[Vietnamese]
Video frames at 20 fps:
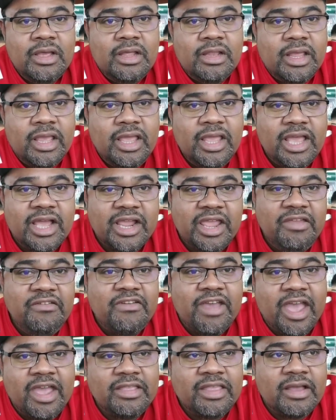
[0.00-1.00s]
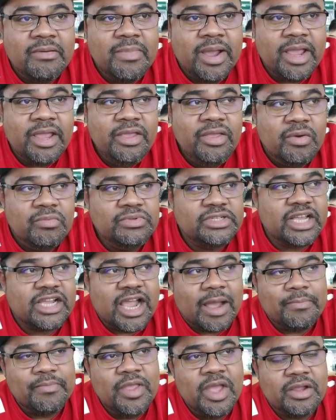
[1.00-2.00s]
thì à, khi về tới Mỹ Dũng sẽ
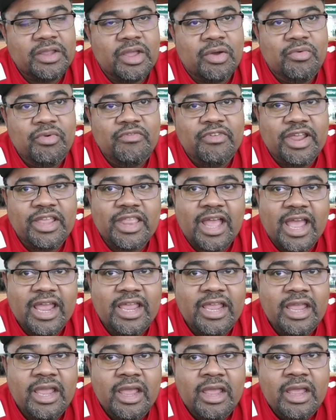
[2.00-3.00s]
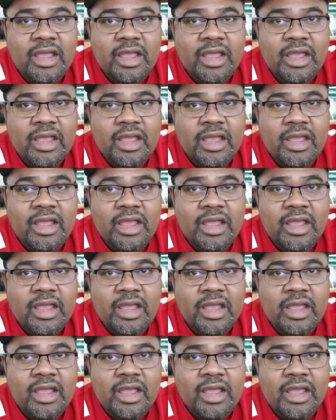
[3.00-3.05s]
cập nhật cho quý vị thấy